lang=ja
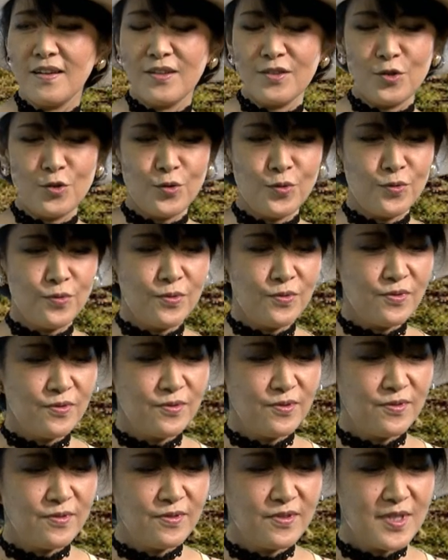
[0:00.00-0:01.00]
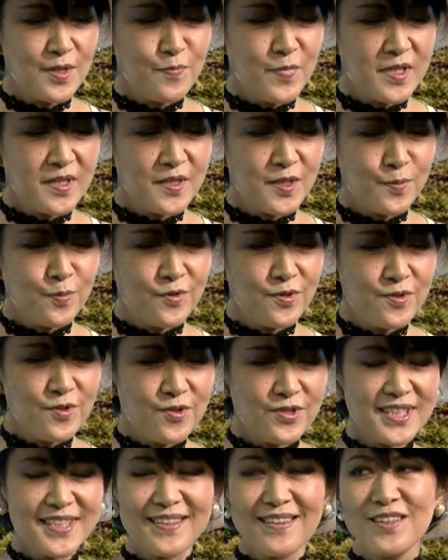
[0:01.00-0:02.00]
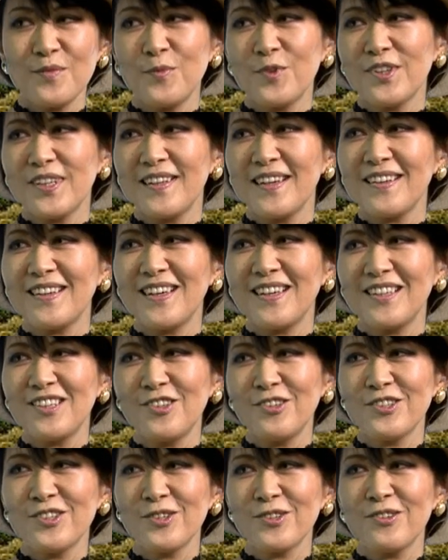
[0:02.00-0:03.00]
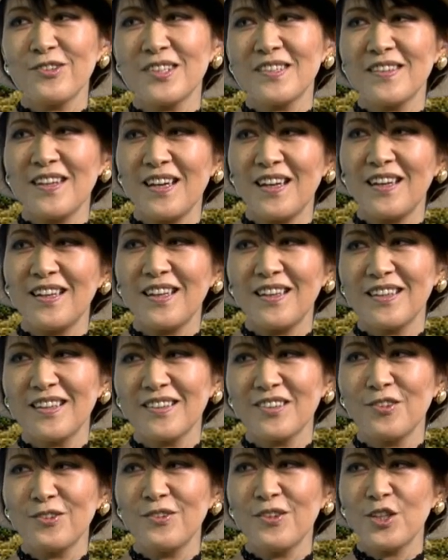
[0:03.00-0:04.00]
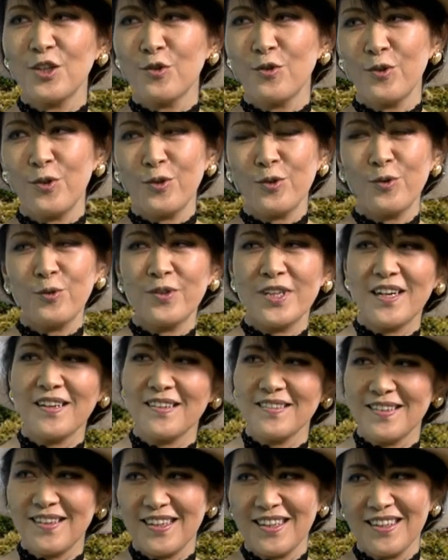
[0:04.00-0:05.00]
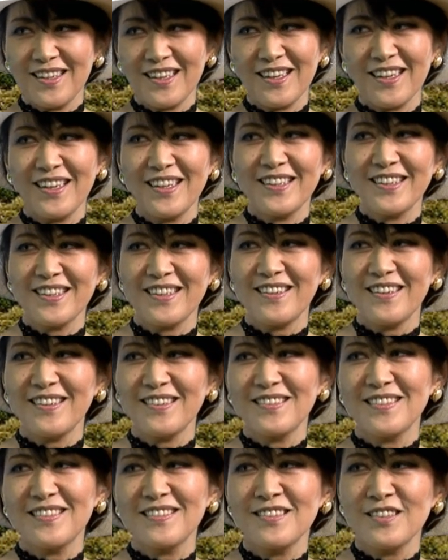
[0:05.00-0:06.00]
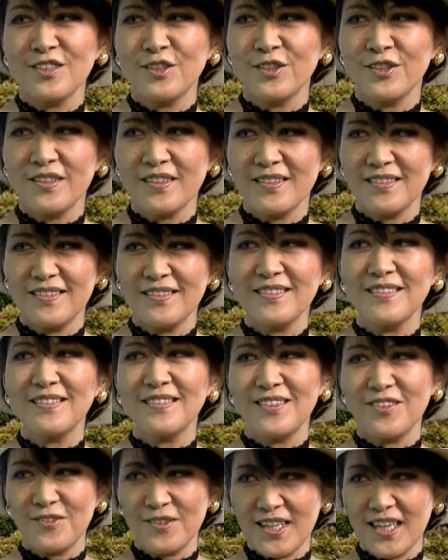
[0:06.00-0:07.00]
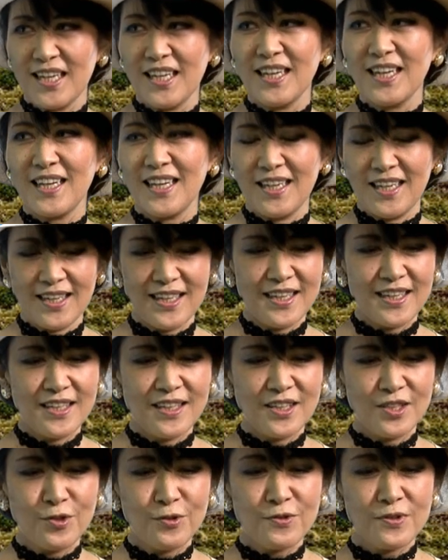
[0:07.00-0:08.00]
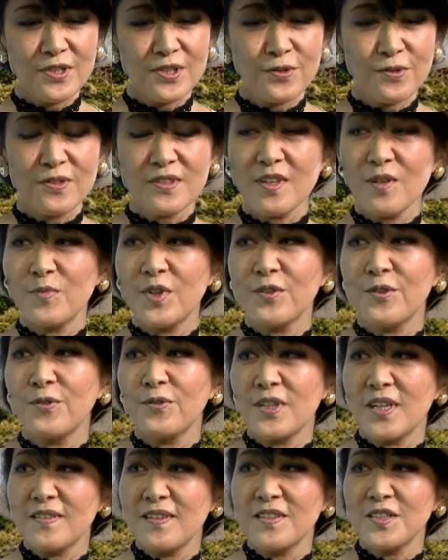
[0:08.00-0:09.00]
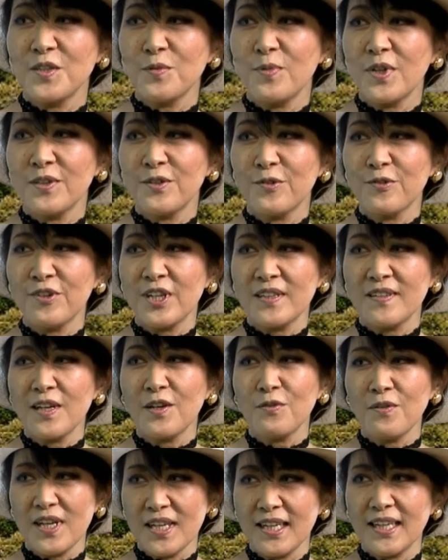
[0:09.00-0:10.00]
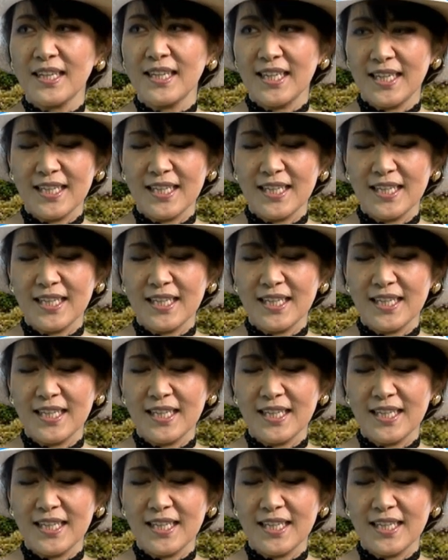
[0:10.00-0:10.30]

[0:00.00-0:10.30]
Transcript: あの、うん、やっぱり自分をしっかり持っていないとちょっとしたことでこう流されていきやすいので、うんうん、特に女王様のような立場の方は、